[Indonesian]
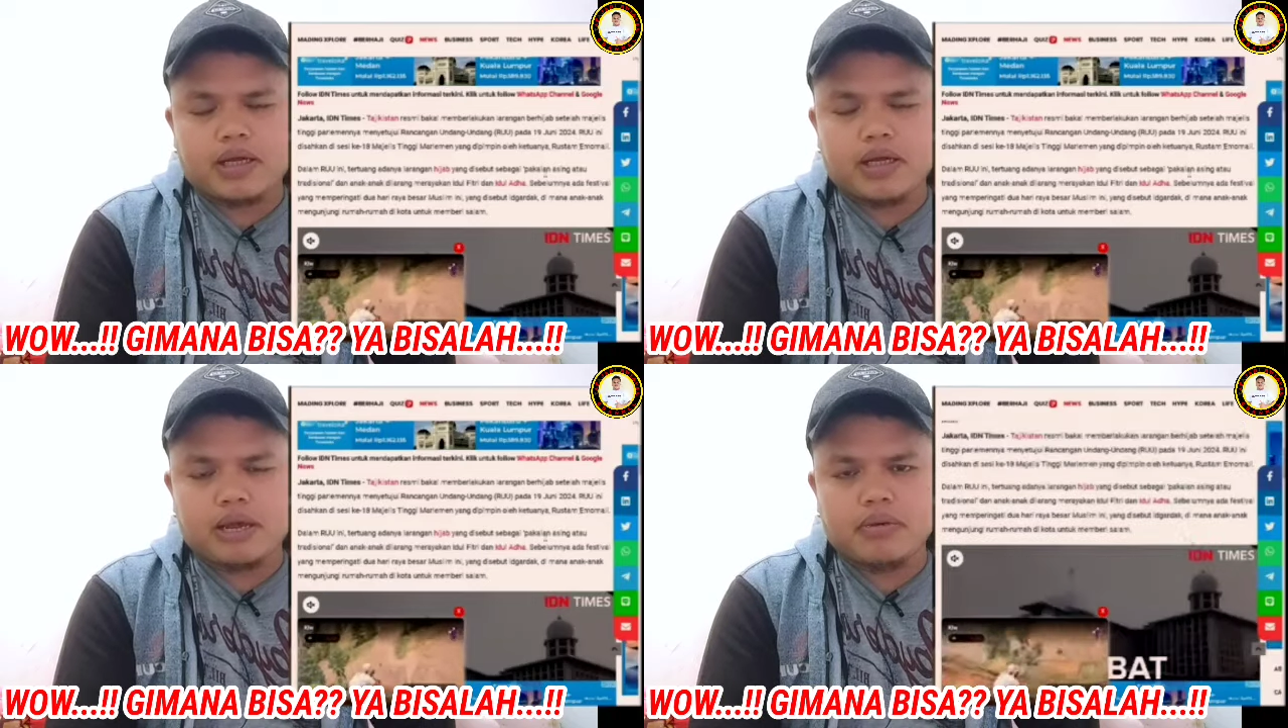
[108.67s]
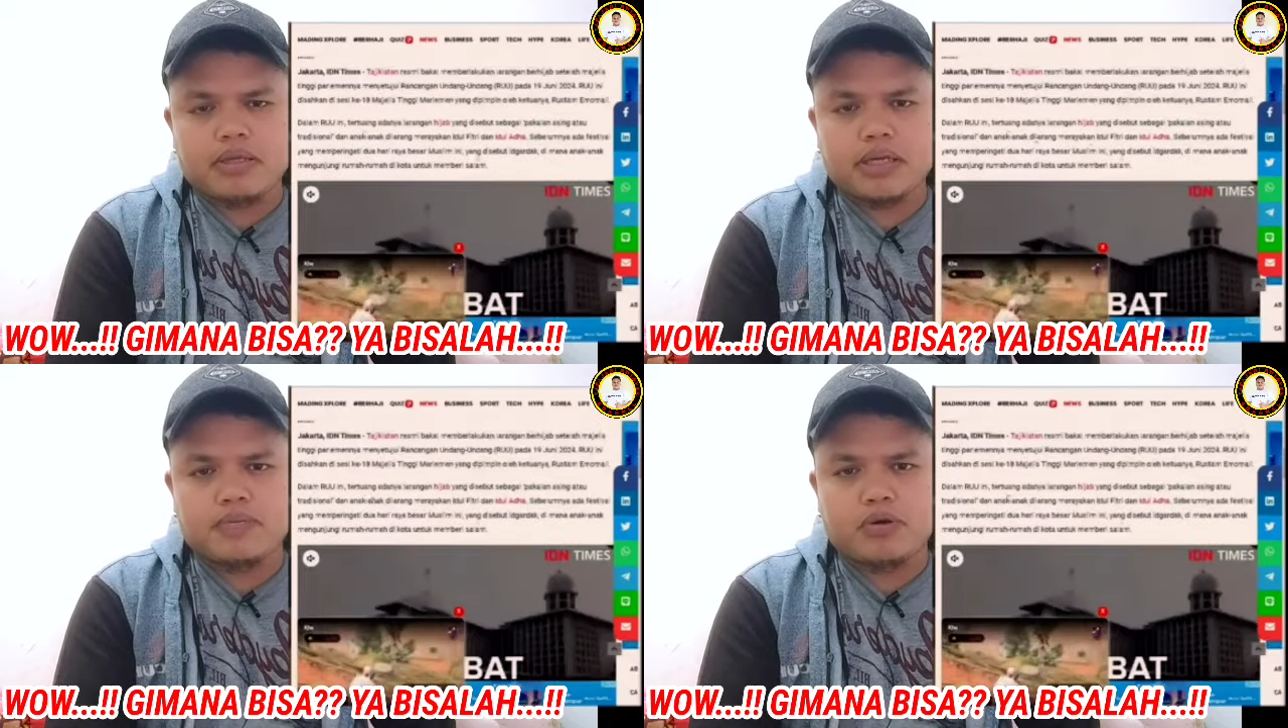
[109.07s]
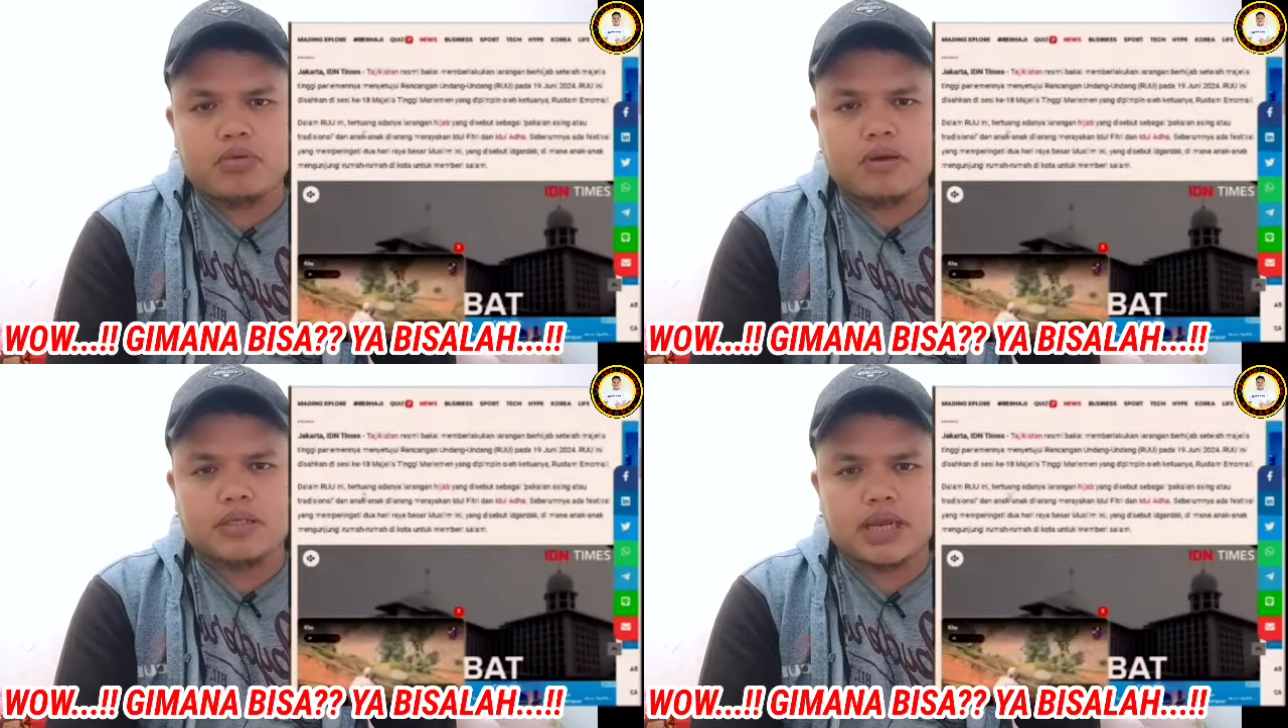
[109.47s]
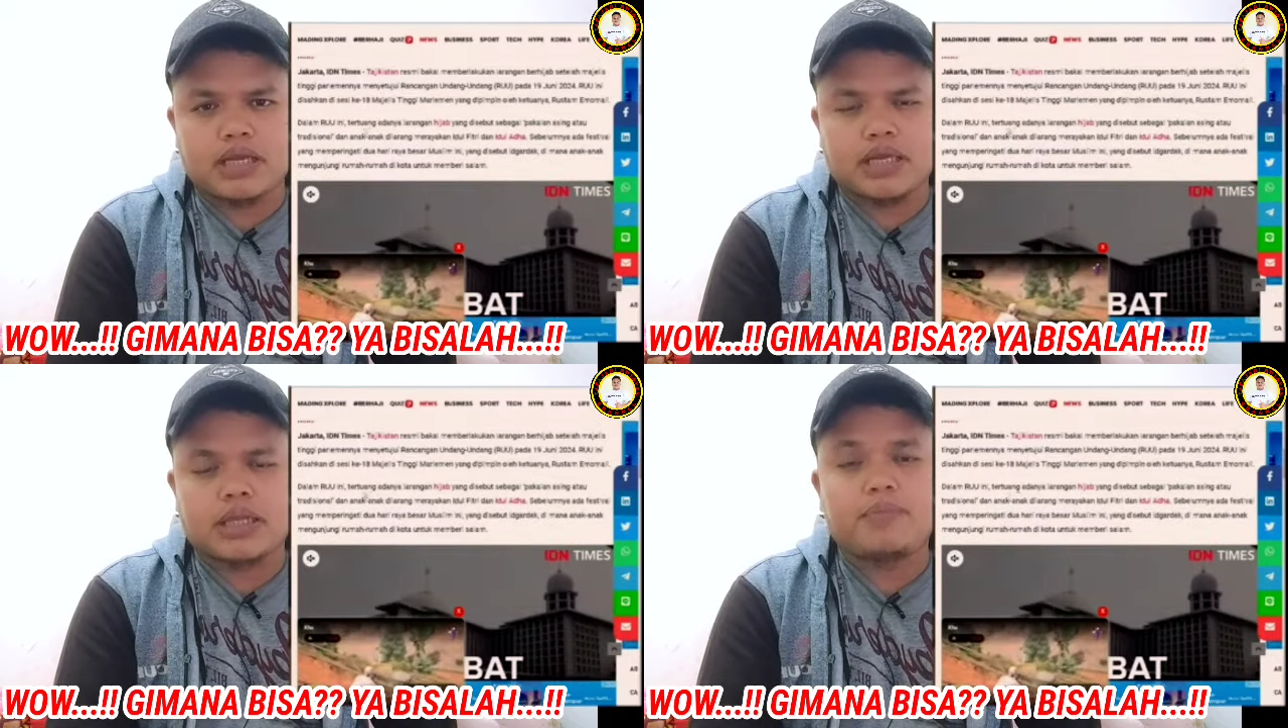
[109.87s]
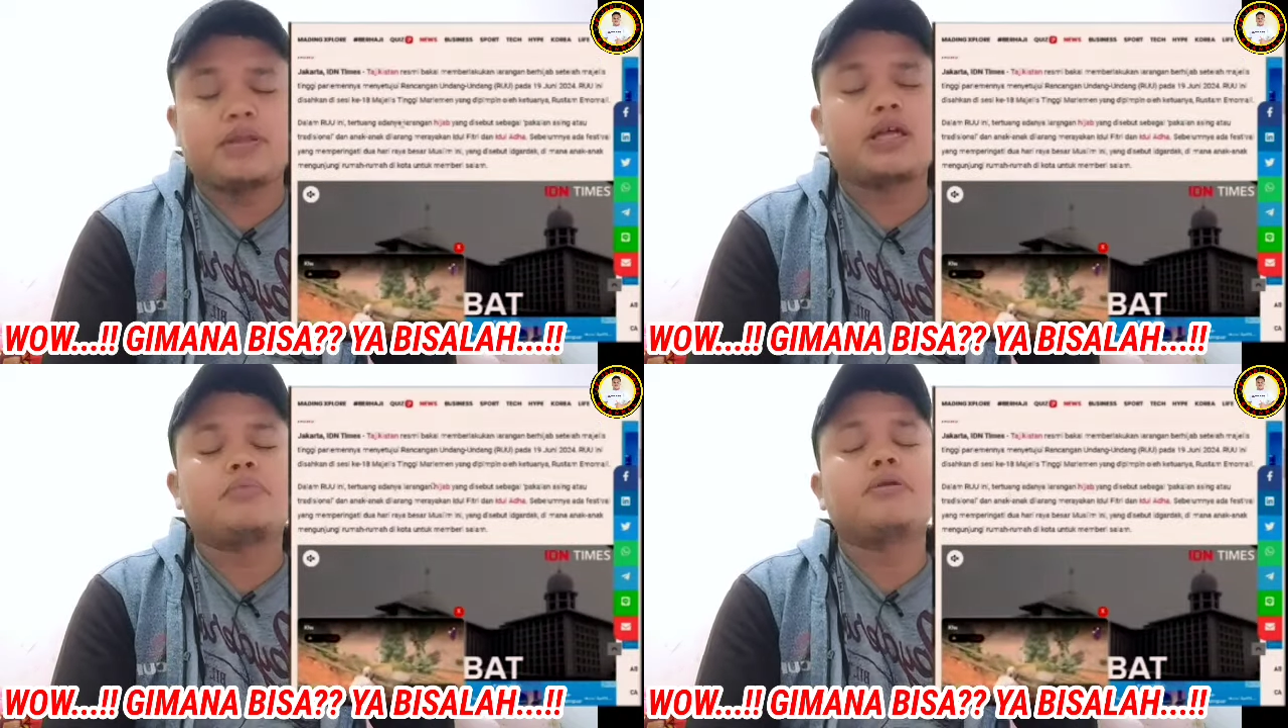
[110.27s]
Dalam RUU ini tertuang
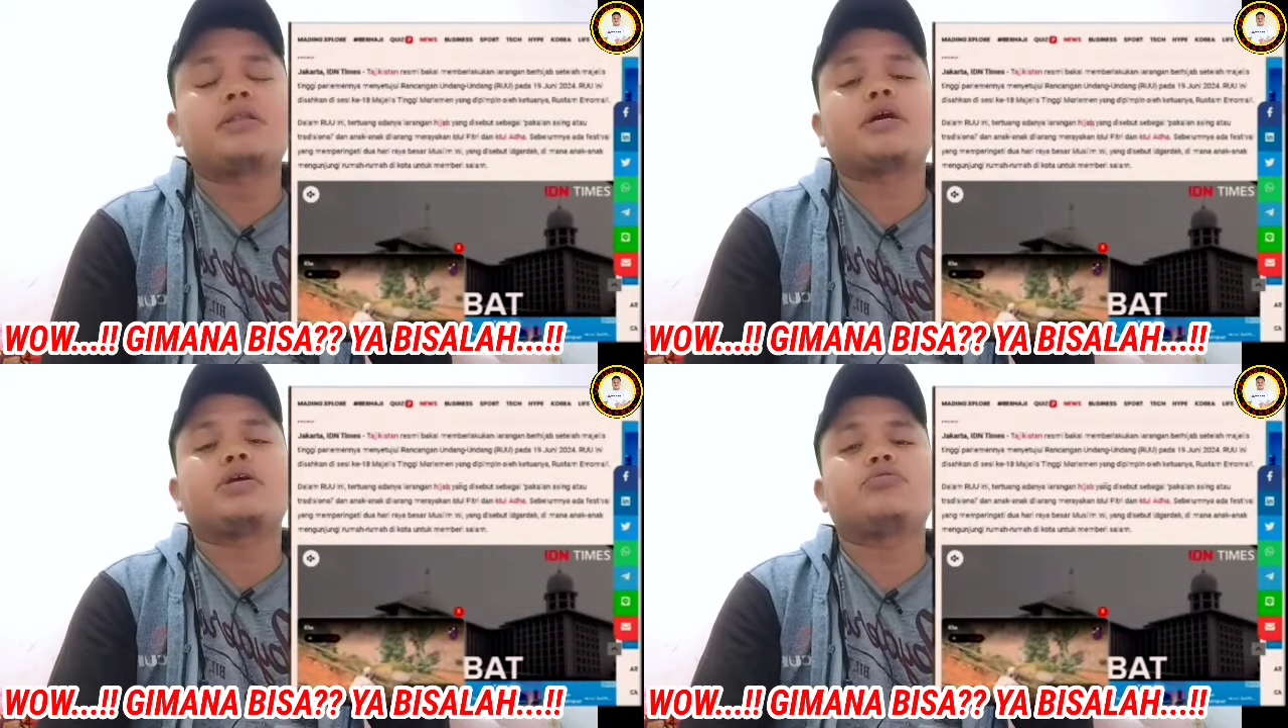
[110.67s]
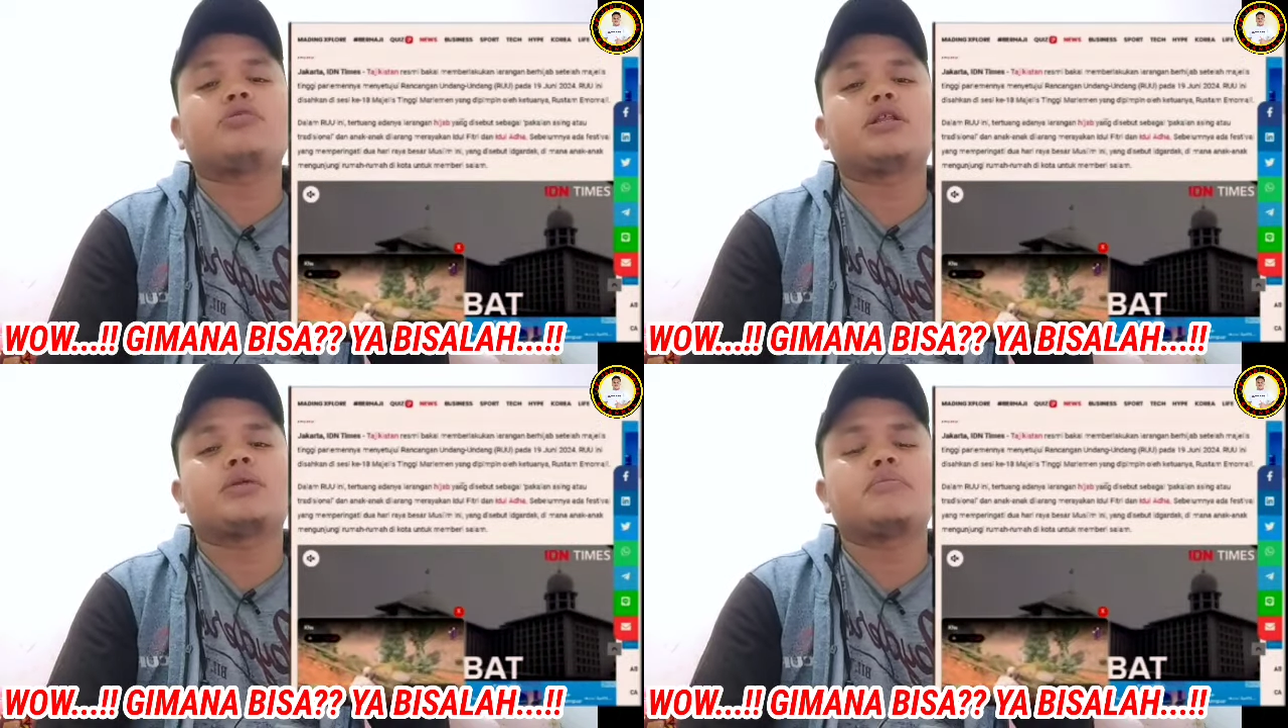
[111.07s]
adanya larangan hijab